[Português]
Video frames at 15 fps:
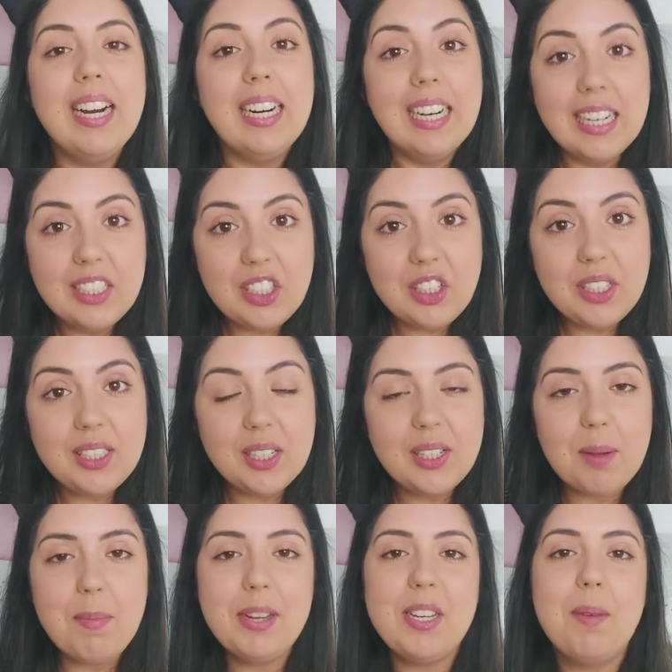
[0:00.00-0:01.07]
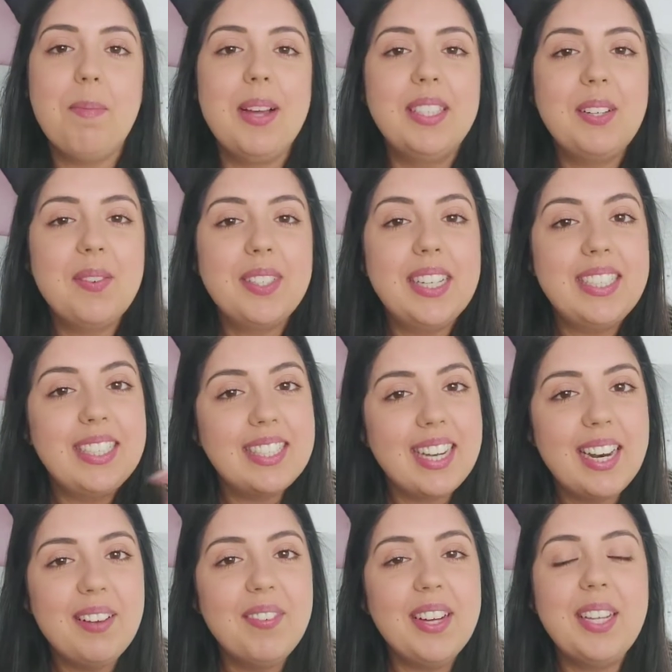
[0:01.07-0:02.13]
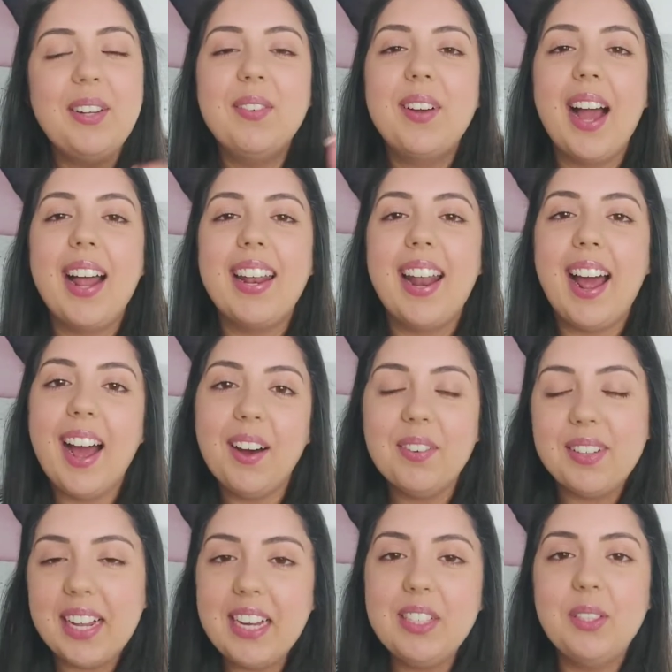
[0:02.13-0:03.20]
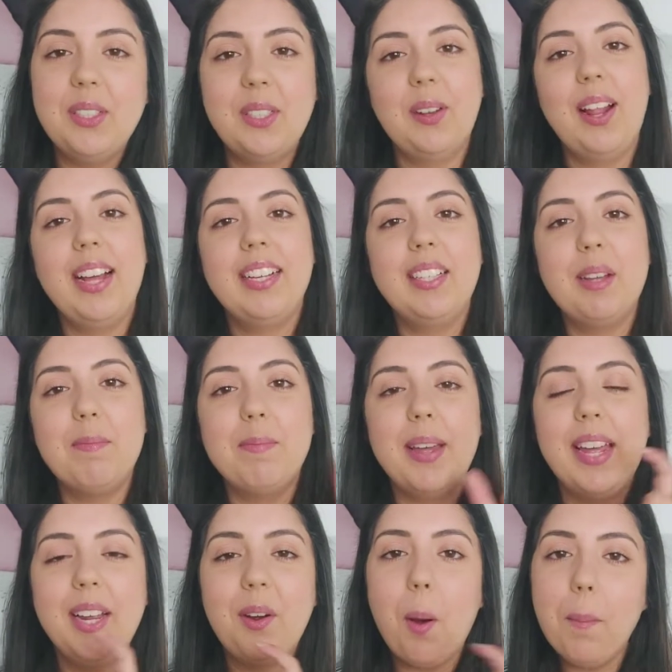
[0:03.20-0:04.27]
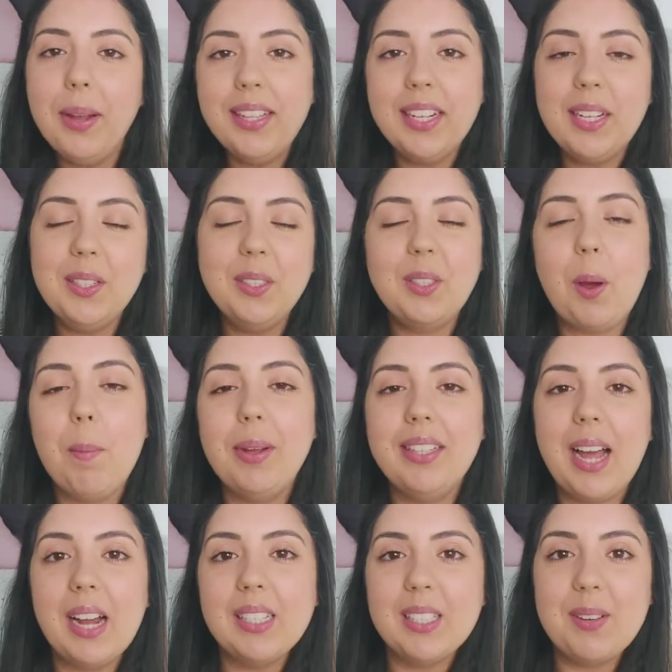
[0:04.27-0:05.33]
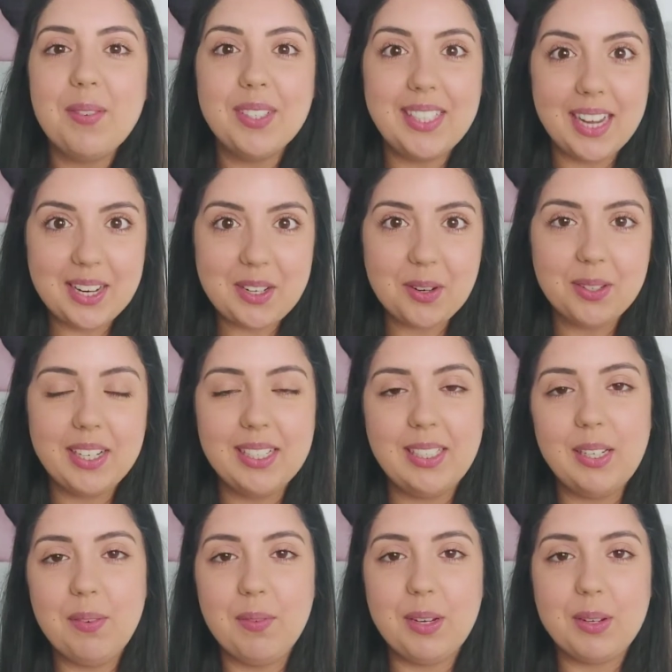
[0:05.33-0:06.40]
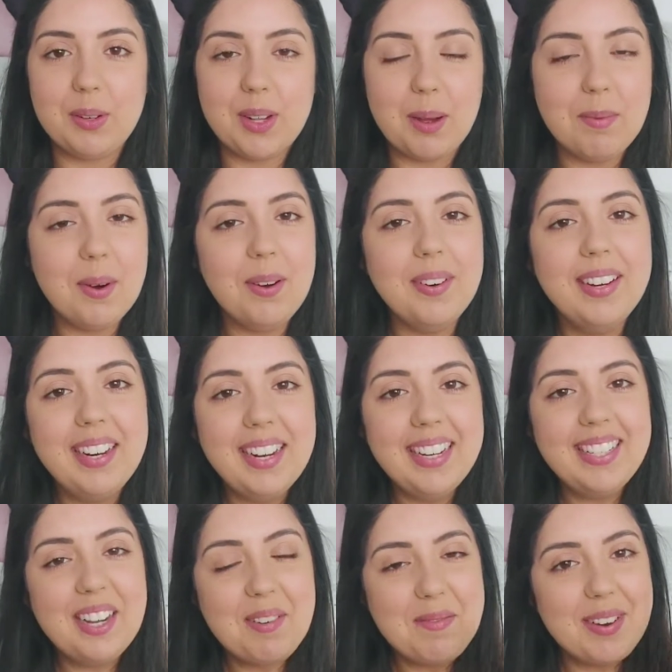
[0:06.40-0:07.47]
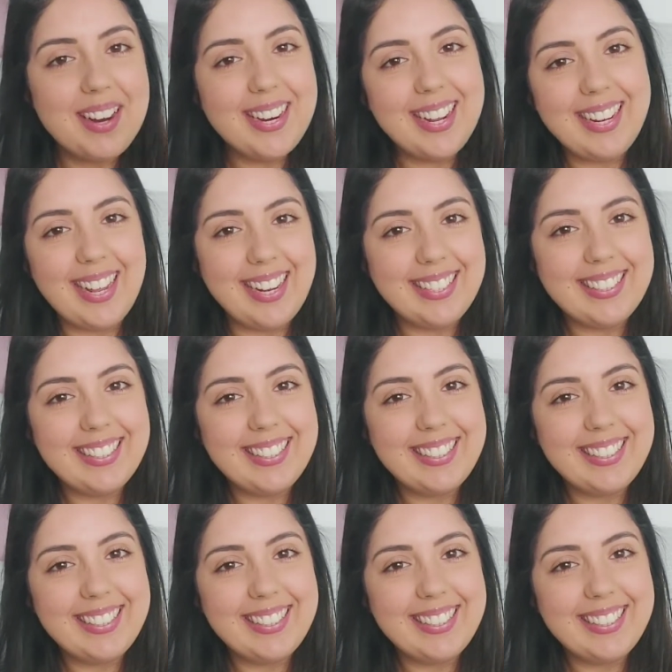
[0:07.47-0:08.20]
Antes disso, eu também já peço que você se inscreva aqui no canal, deixe o seu like também, comenta aqui nos comentários o que você achou desse vídeo, tá bom? Então bora lá!